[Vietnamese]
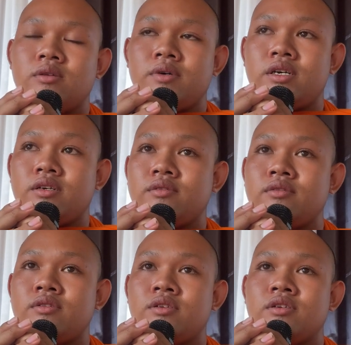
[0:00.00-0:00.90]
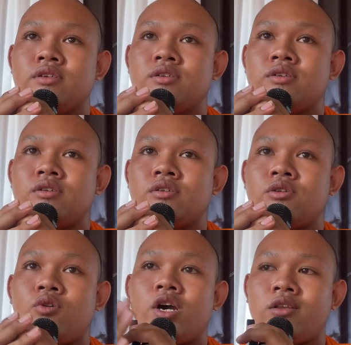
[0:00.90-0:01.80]
và
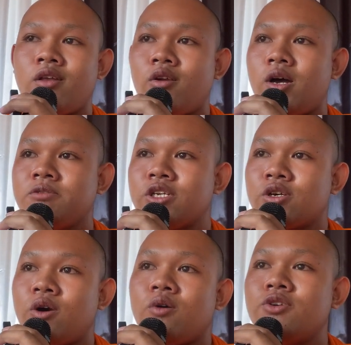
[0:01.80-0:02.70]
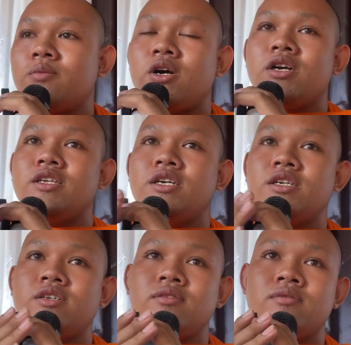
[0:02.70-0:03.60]
quạt lọp chỉ côn rồi bỏ
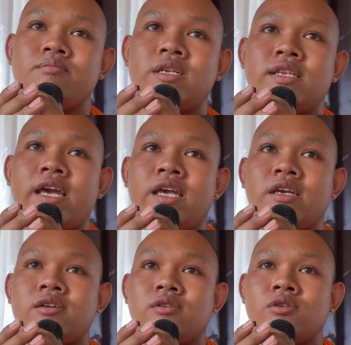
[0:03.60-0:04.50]
dương bên tay